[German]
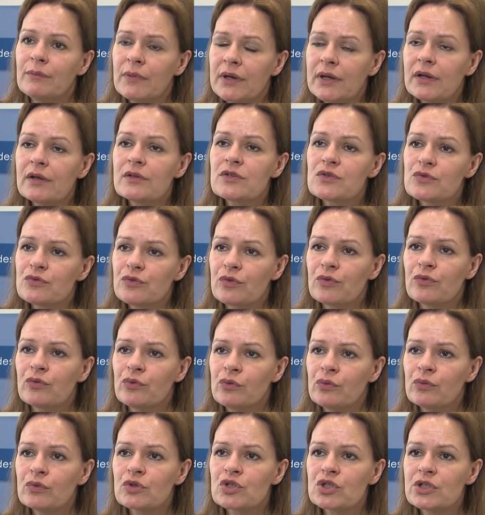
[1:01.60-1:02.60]
Mittel zur
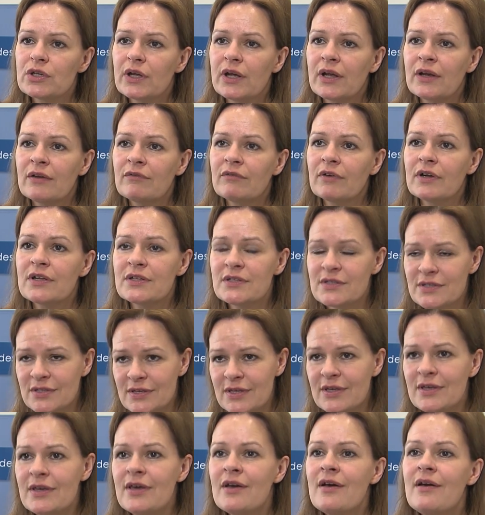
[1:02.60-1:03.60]
Verfügung stellen, weil
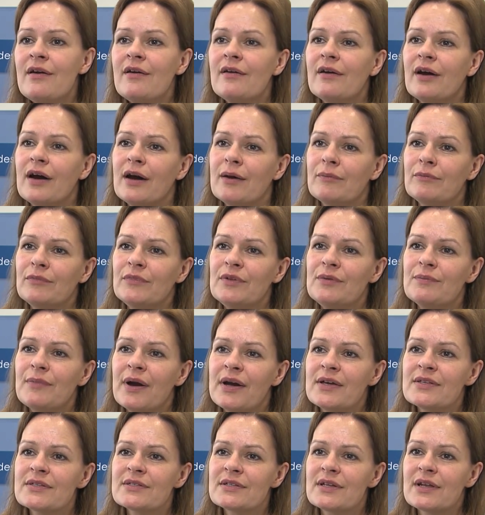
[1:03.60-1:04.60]
sie haben die
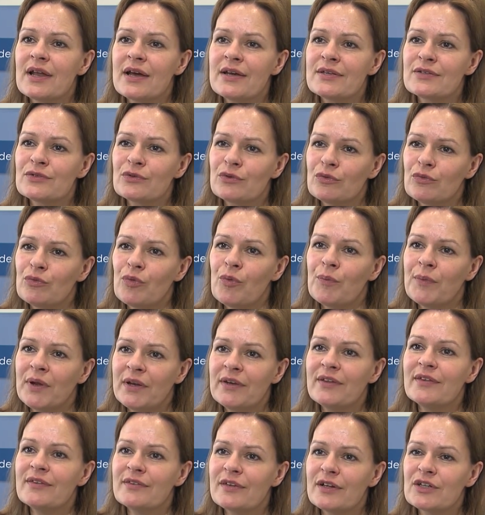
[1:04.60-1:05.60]
meiste Leistung im
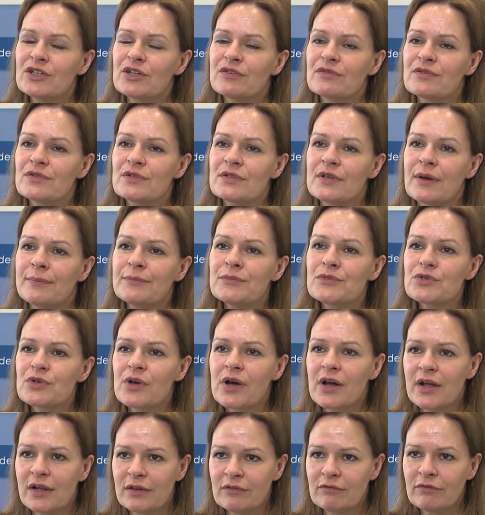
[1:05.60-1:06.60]
Moment, die Gesellschaft Gesellschaft
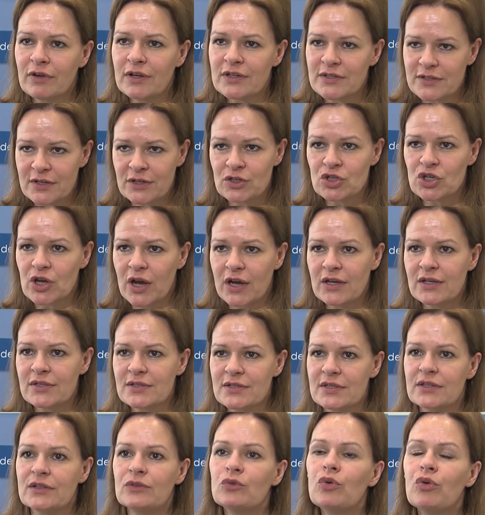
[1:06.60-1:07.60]
zusammenzuhalten, weil es entscheidet
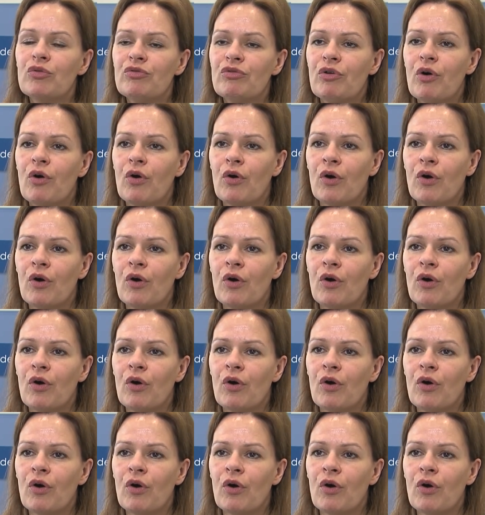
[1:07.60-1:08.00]
sich nur vor